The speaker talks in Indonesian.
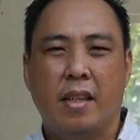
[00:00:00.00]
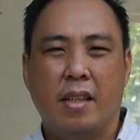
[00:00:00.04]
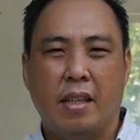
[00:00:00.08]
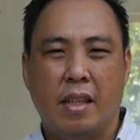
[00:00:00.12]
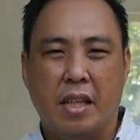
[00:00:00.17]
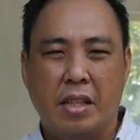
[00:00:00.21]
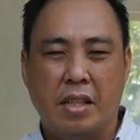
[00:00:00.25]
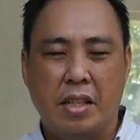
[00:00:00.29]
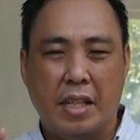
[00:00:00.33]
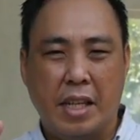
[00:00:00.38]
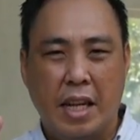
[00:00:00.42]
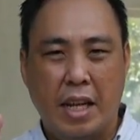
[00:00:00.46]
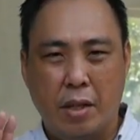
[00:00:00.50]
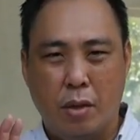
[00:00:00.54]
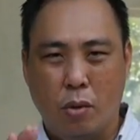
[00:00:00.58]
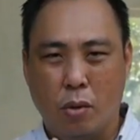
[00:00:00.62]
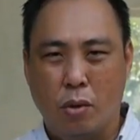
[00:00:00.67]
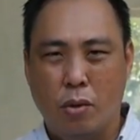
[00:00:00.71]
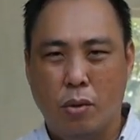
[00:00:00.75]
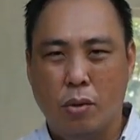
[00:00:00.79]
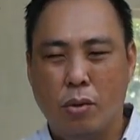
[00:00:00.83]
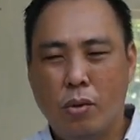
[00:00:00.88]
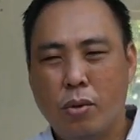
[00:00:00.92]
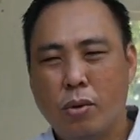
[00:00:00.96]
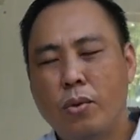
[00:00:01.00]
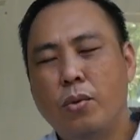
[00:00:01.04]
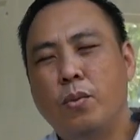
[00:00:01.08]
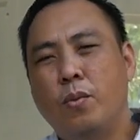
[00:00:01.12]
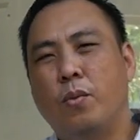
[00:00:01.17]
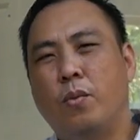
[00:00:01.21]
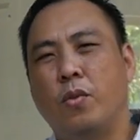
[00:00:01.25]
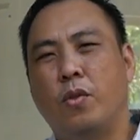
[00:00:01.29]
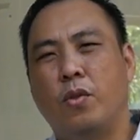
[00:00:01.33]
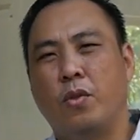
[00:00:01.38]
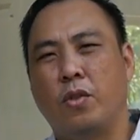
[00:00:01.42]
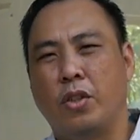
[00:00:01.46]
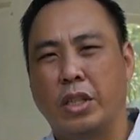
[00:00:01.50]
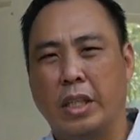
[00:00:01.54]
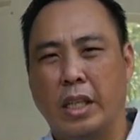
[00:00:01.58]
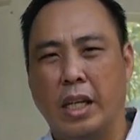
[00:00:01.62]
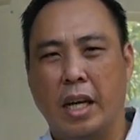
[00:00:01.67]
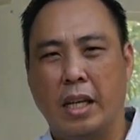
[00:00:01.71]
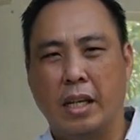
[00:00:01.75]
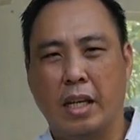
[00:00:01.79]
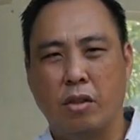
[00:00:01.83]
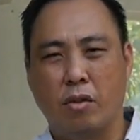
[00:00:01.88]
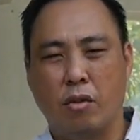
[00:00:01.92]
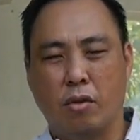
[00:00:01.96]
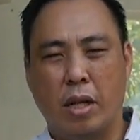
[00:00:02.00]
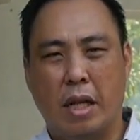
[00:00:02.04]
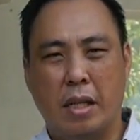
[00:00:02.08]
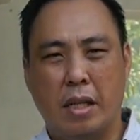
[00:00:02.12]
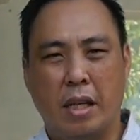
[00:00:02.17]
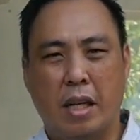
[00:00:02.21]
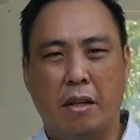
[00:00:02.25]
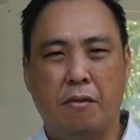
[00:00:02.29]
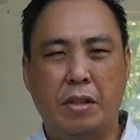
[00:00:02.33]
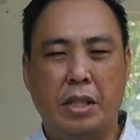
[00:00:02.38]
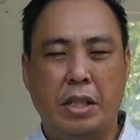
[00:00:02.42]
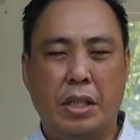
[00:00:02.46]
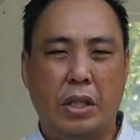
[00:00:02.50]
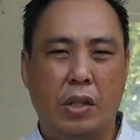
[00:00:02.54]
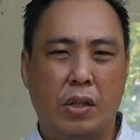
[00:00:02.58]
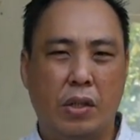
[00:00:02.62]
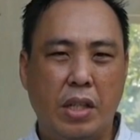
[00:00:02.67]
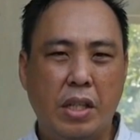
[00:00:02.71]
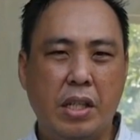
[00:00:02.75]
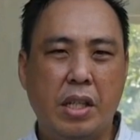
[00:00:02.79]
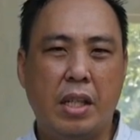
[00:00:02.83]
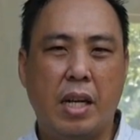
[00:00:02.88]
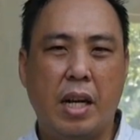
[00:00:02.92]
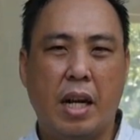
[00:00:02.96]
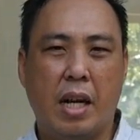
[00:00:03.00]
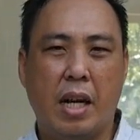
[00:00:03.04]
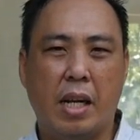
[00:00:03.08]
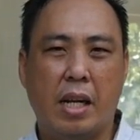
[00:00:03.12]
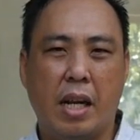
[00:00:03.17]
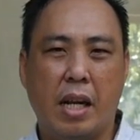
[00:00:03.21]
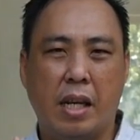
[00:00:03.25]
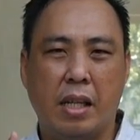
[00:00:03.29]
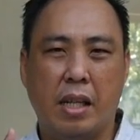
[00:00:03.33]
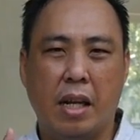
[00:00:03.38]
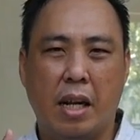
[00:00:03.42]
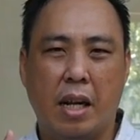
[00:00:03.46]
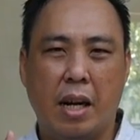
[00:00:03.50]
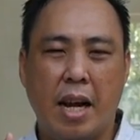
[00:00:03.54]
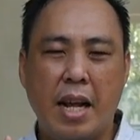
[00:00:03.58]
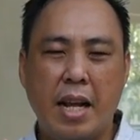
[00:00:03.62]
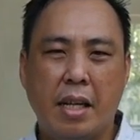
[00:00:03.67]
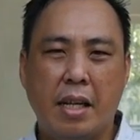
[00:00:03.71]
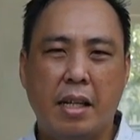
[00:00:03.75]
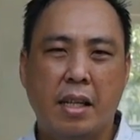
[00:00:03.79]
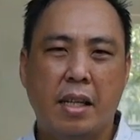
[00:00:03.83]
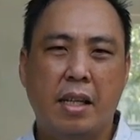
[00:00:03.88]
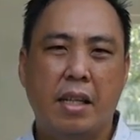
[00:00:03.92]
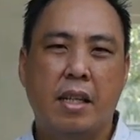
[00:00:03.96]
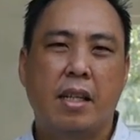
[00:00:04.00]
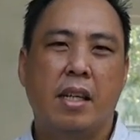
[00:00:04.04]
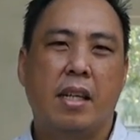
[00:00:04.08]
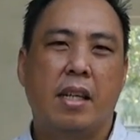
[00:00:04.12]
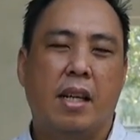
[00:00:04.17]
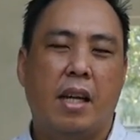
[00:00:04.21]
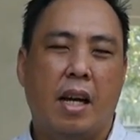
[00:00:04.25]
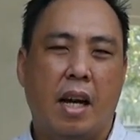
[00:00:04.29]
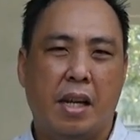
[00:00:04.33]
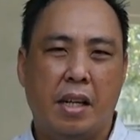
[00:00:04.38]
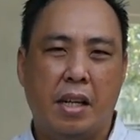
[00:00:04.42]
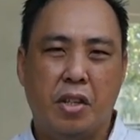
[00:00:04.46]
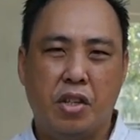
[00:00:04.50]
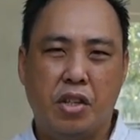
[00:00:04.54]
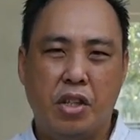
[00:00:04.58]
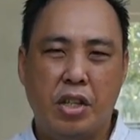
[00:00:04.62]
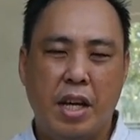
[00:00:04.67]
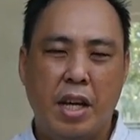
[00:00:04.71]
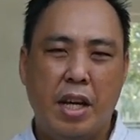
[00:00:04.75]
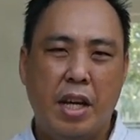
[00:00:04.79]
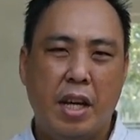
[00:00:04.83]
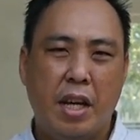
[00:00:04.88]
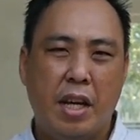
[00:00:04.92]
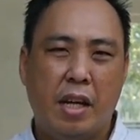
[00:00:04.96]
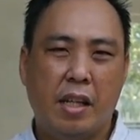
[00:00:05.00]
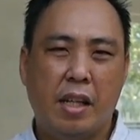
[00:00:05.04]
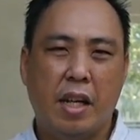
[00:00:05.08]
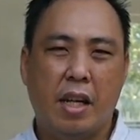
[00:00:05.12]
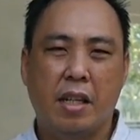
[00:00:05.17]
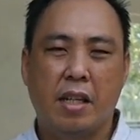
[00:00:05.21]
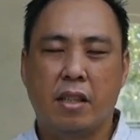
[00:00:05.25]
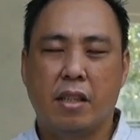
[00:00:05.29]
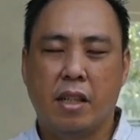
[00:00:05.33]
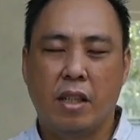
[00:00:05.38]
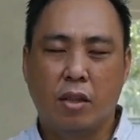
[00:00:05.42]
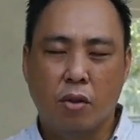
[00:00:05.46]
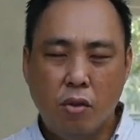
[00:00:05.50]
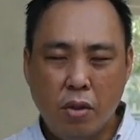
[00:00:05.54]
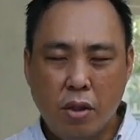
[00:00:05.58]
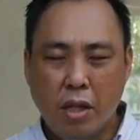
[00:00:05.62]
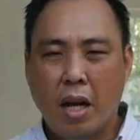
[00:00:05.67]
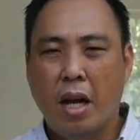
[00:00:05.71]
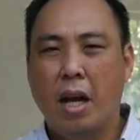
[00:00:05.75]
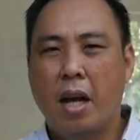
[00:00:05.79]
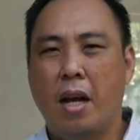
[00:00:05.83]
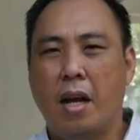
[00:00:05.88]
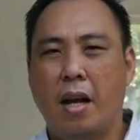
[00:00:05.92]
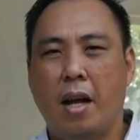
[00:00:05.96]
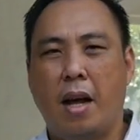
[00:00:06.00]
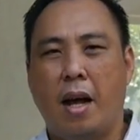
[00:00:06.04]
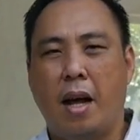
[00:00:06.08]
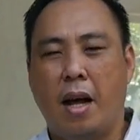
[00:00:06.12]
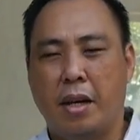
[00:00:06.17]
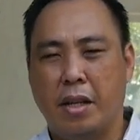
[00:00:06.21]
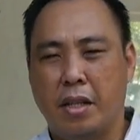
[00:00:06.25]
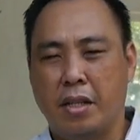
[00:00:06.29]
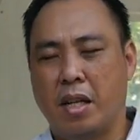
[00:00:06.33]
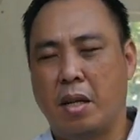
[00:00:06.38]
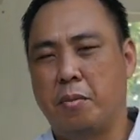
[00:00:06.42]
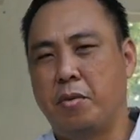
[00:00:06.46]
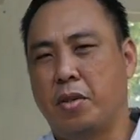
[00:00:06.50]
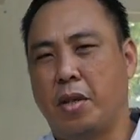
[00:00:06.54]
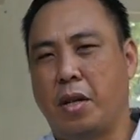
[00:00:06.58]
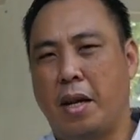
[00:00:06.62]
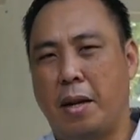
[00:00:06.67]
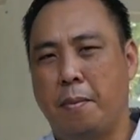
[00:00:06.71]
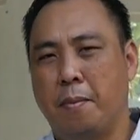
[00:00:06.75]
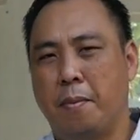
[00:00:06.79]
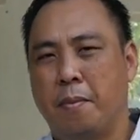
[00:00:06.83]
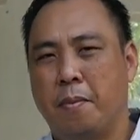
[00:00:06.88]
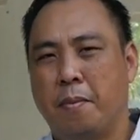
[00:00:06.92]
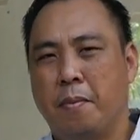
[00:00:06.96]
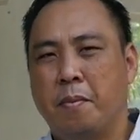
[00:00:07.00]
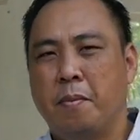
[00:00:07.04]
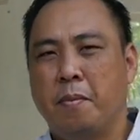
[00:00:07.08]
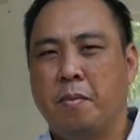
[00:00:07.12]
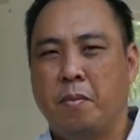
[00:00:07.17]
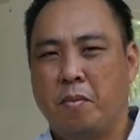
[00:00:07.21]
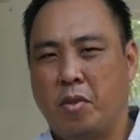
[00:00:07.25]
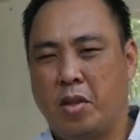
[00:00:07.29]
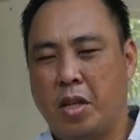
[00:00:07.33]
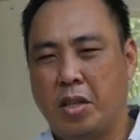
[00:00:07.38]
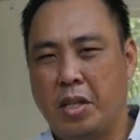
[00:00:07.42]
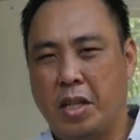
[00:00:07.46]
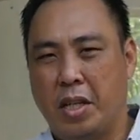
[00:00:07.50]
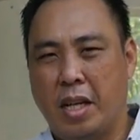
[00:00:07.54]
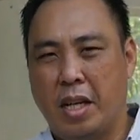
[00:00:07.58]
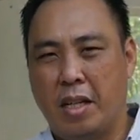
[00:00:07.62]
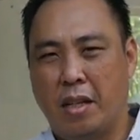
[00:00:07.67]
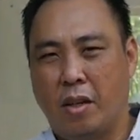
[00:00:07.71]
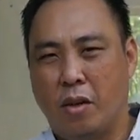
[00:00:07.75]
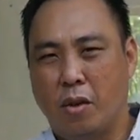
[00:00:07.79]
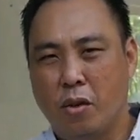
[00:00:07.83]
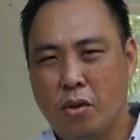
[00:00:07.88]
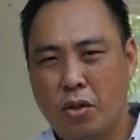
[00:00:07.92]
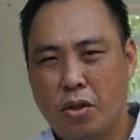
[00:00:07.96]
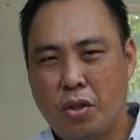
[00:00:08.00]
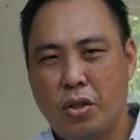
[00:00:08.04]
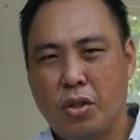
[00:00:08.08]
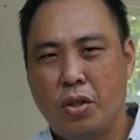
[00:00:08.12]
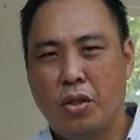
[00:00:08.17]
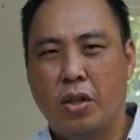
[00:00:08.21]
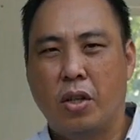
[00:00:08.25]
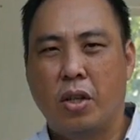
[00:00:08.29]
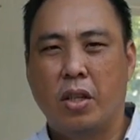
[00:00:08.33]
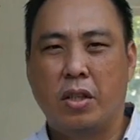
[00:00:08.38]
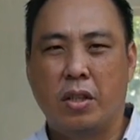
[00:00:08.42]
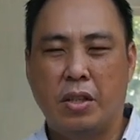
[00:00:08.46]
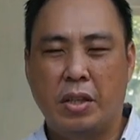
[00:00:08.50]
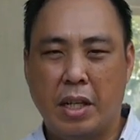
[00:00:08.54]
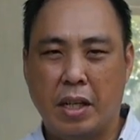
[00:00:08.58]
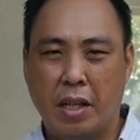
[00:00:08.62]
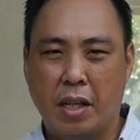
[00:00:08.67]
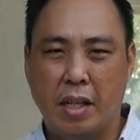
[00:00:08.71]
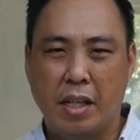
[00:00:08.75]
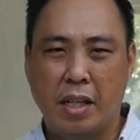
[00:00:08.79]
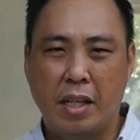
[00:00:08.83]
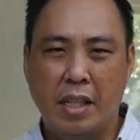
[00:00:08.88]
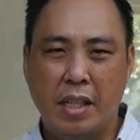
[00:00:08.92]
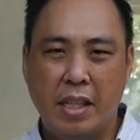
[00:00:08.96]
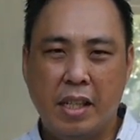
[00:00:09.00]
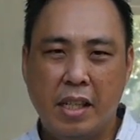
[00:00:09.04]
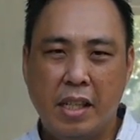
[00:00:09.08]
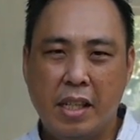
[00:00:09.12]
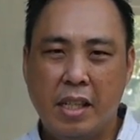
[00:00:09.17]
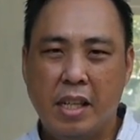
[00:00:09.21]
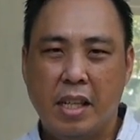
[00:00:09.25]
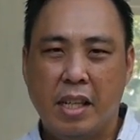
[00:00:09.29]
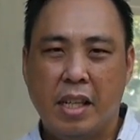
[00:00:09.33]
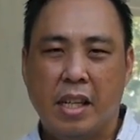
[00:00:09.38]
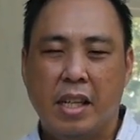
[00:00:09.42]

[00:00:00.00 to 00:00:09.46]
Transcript: Nah, sekian dulu. Jika Anda suka dengan video ini, silakan Anda like, anda share dan tentunya Anda subscribe. Saksikan terus channel ini